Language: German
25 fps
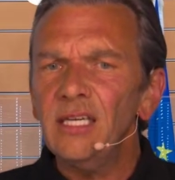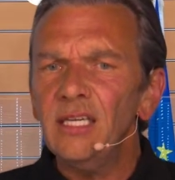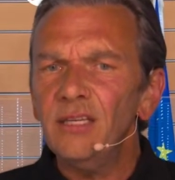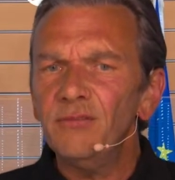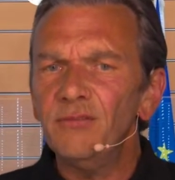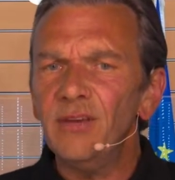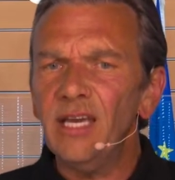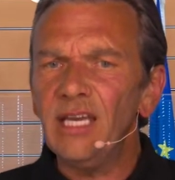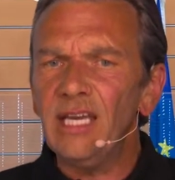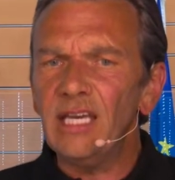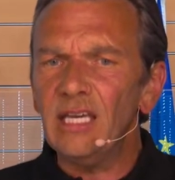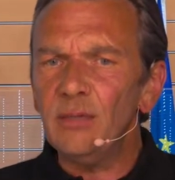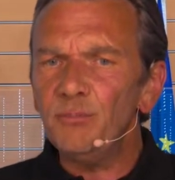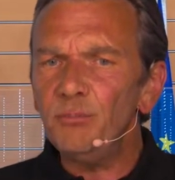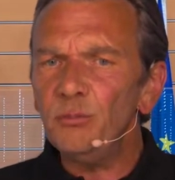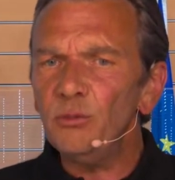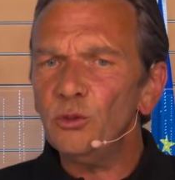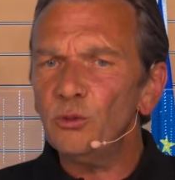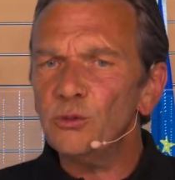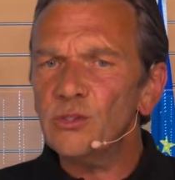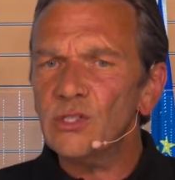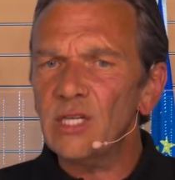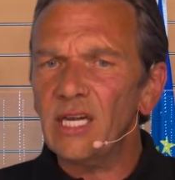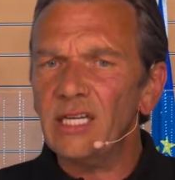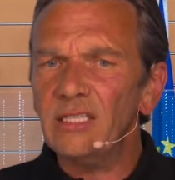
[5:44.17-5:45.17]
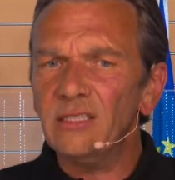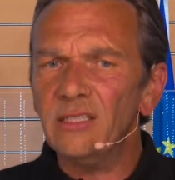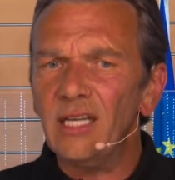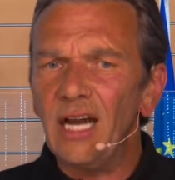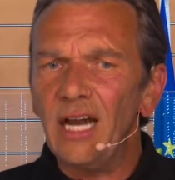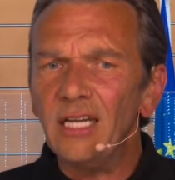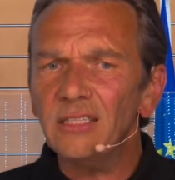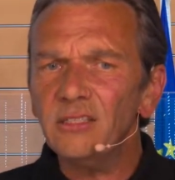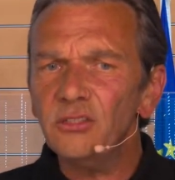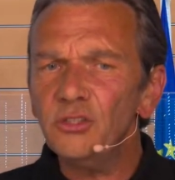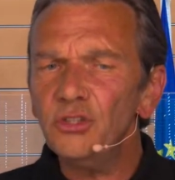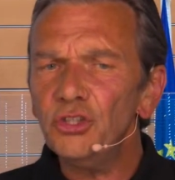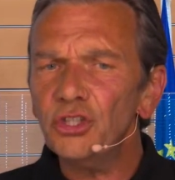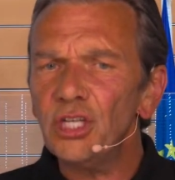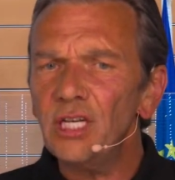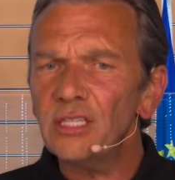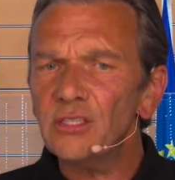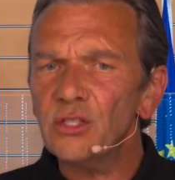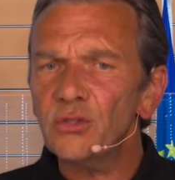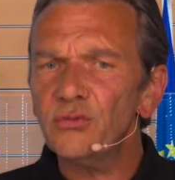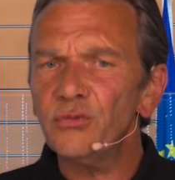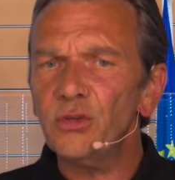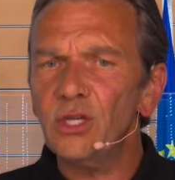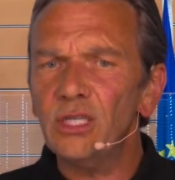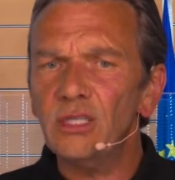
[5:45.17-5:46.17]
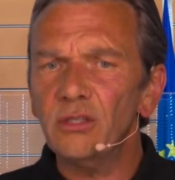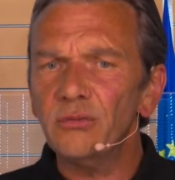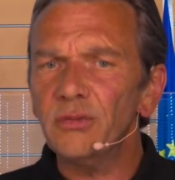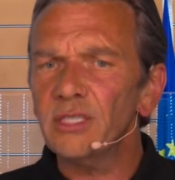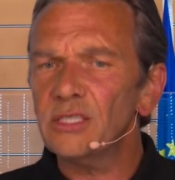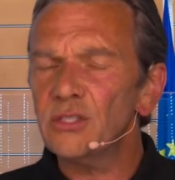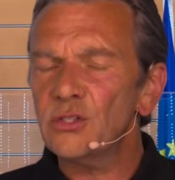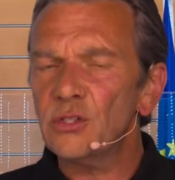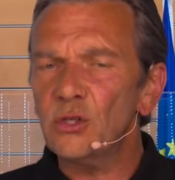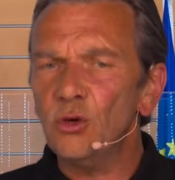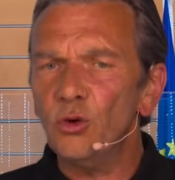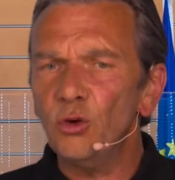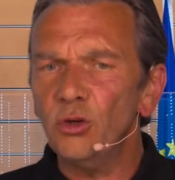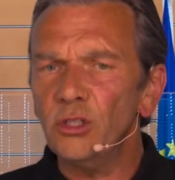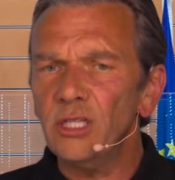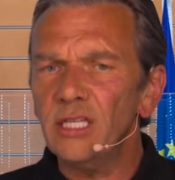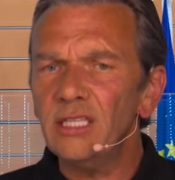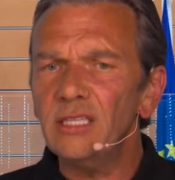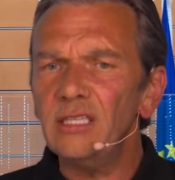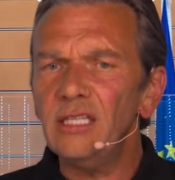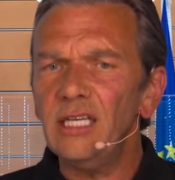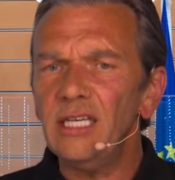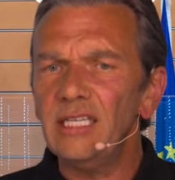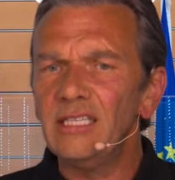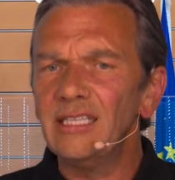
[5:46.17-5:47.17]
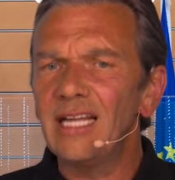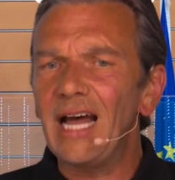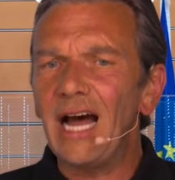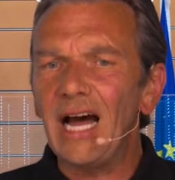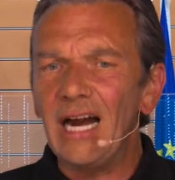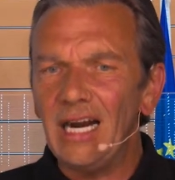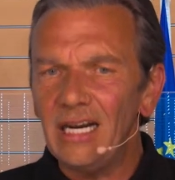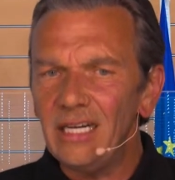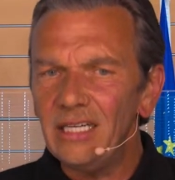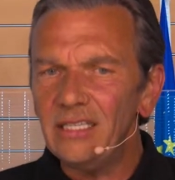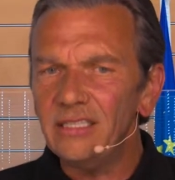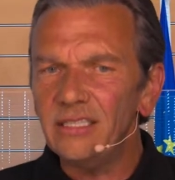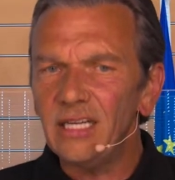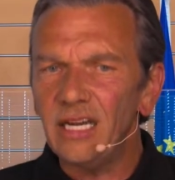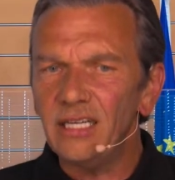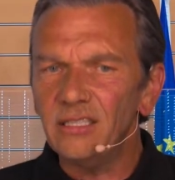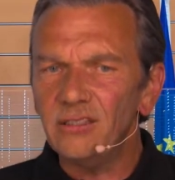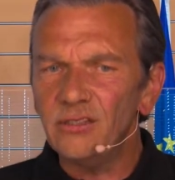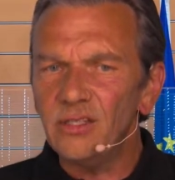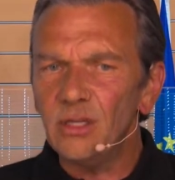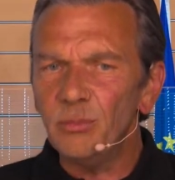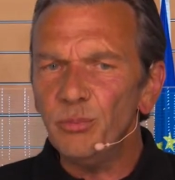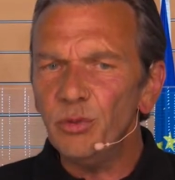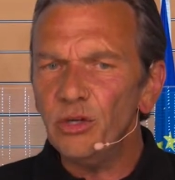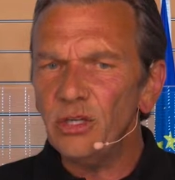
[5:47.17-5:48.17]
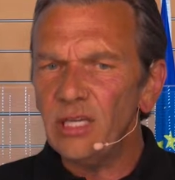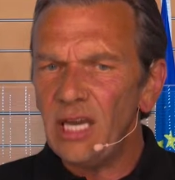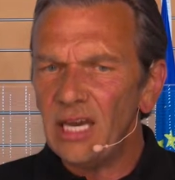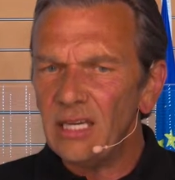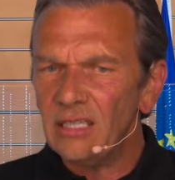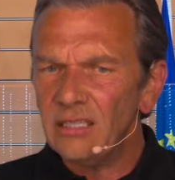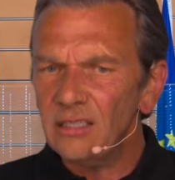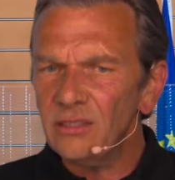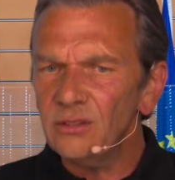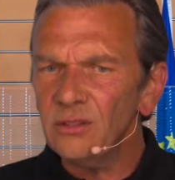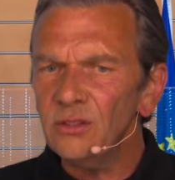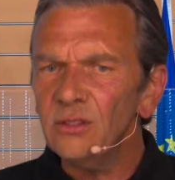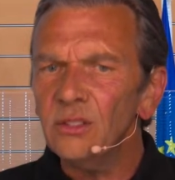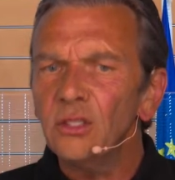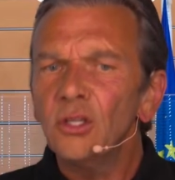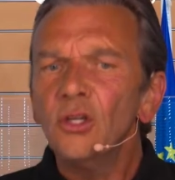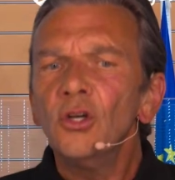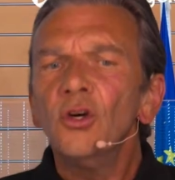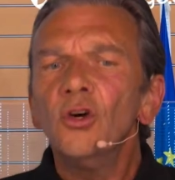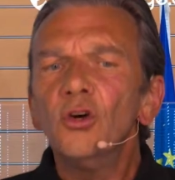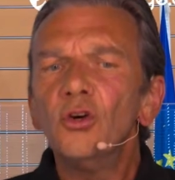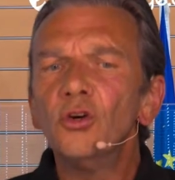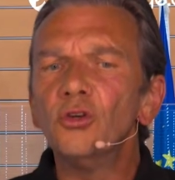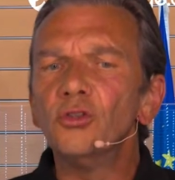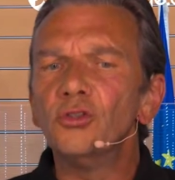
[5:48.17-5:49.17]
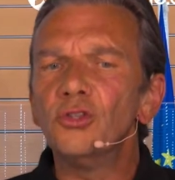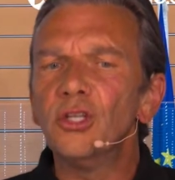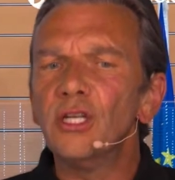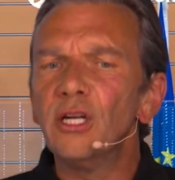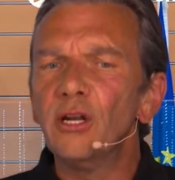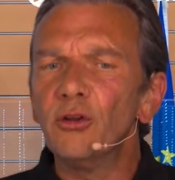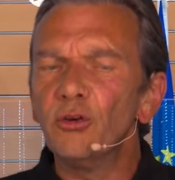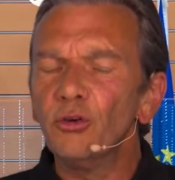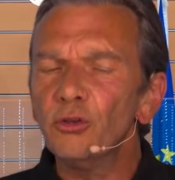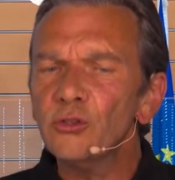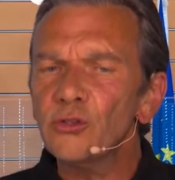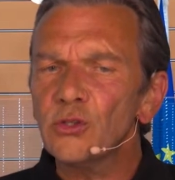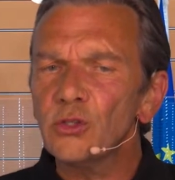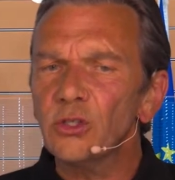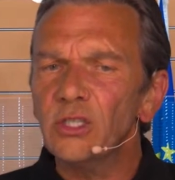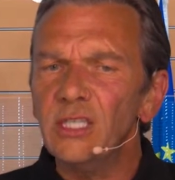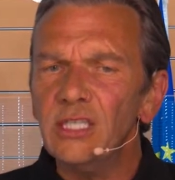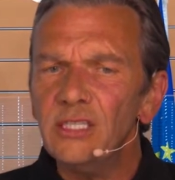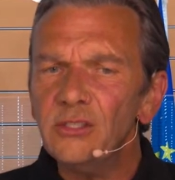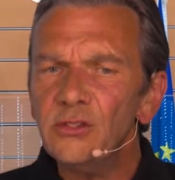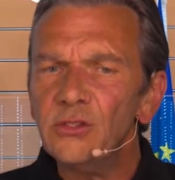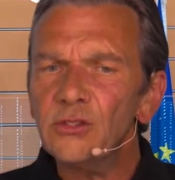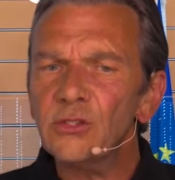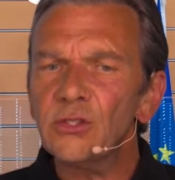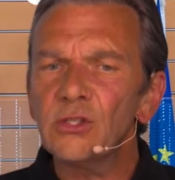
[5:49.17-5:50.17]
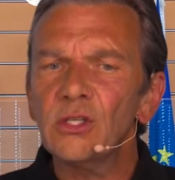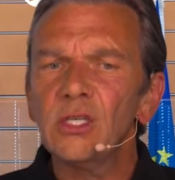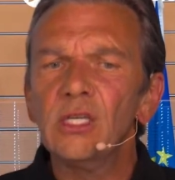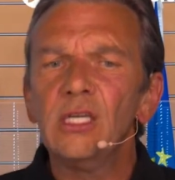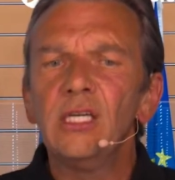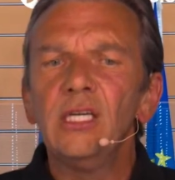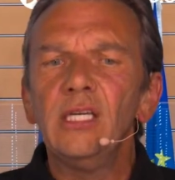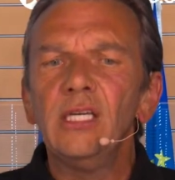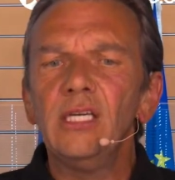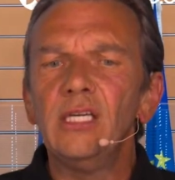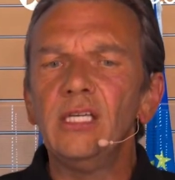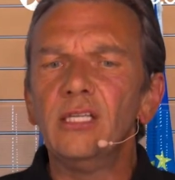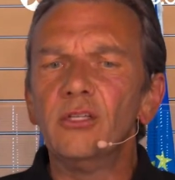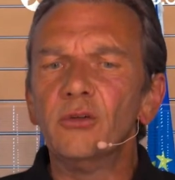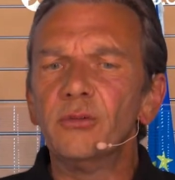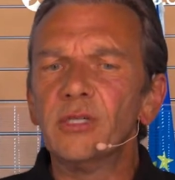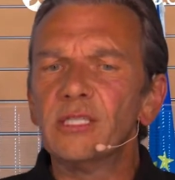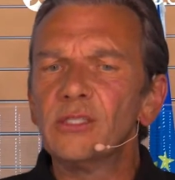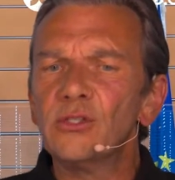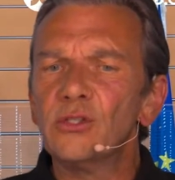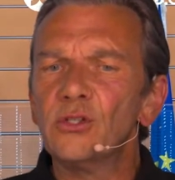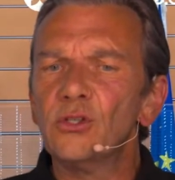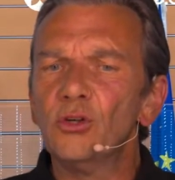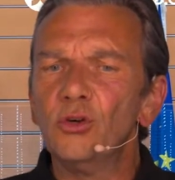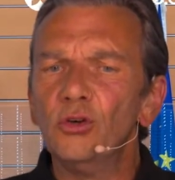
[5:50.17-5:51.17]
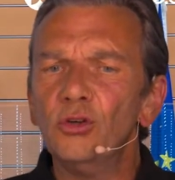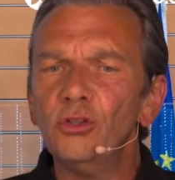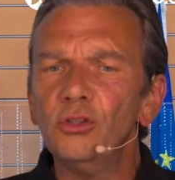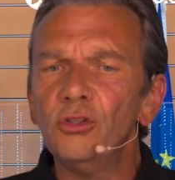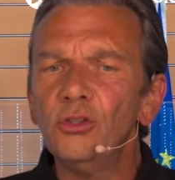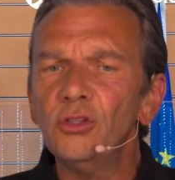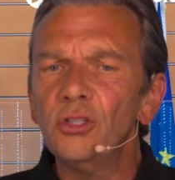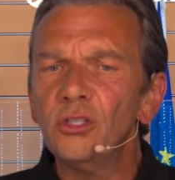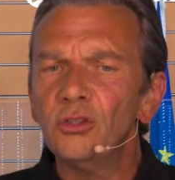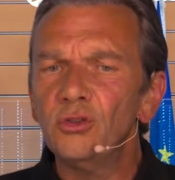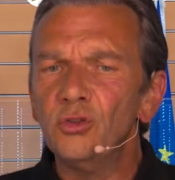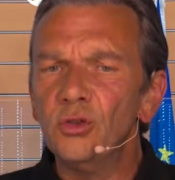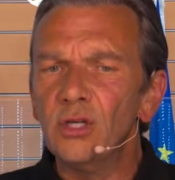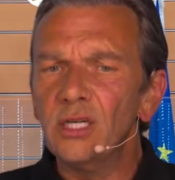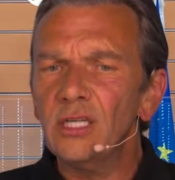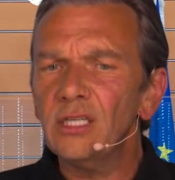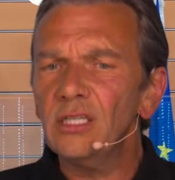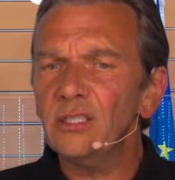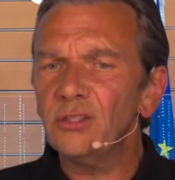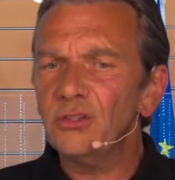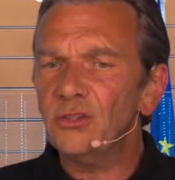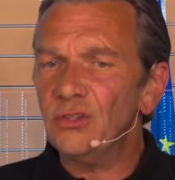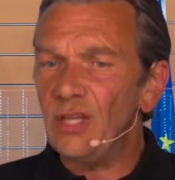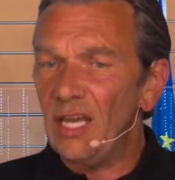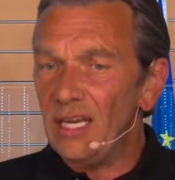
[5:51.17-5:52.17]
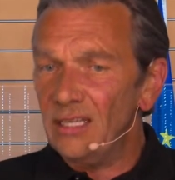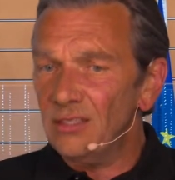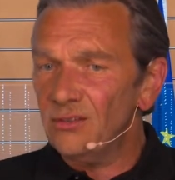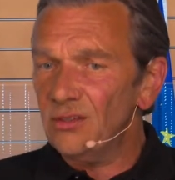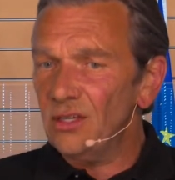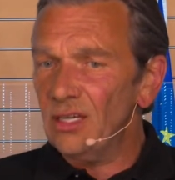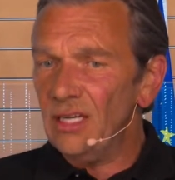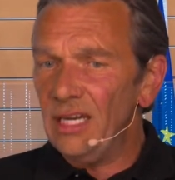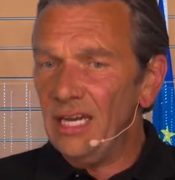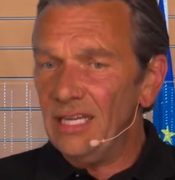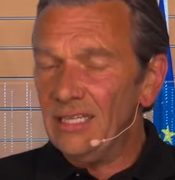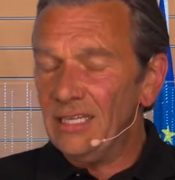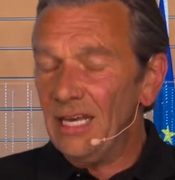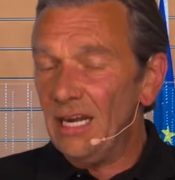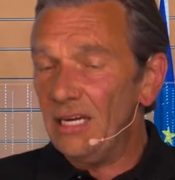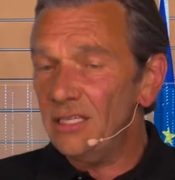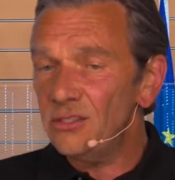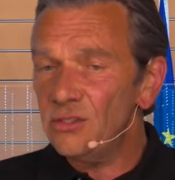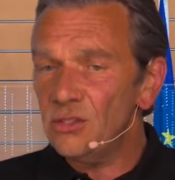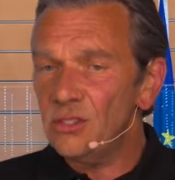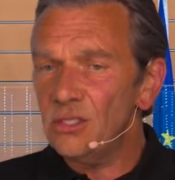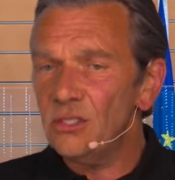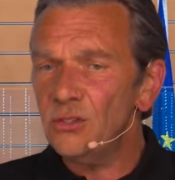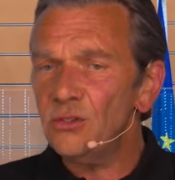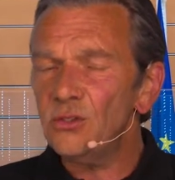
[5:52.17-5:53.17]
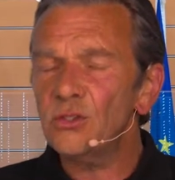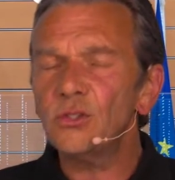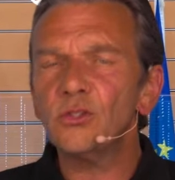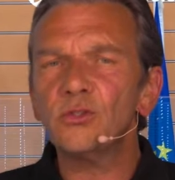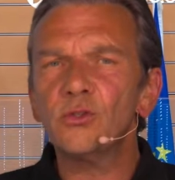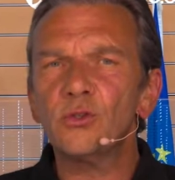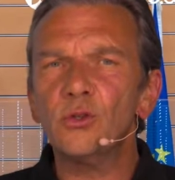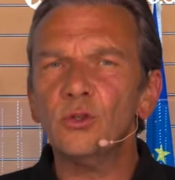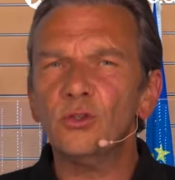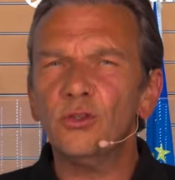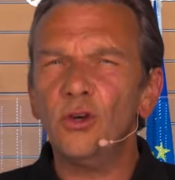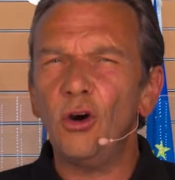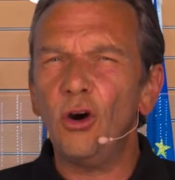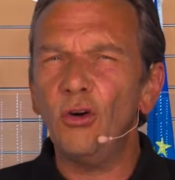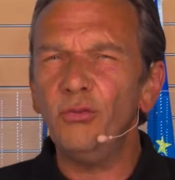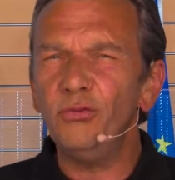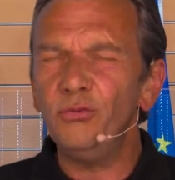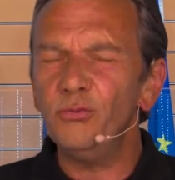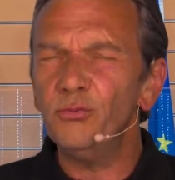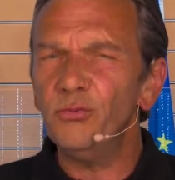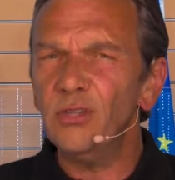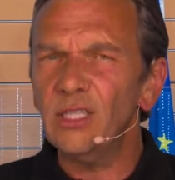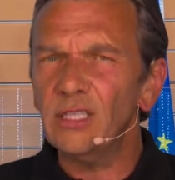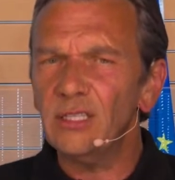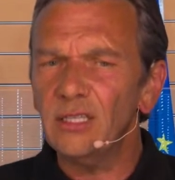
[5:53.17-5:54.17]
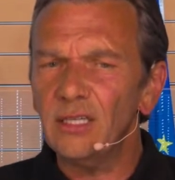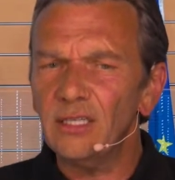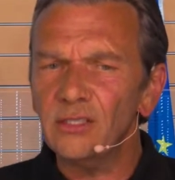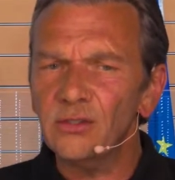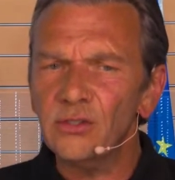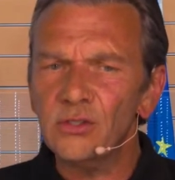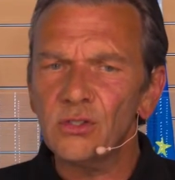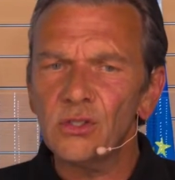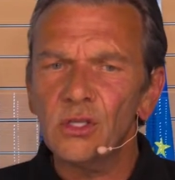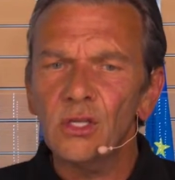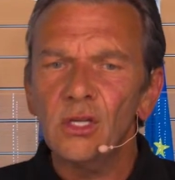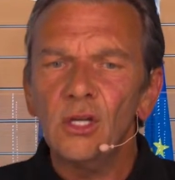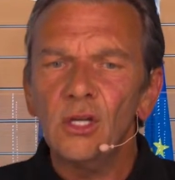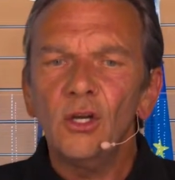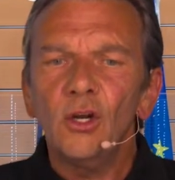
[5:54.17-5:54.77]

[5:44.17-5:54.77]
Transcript: Wir heben unseren Datenschatz für Innovationen in allen IT-Projekten und die Lösung ist Innovation durch Data Analysis, so taufen wir das,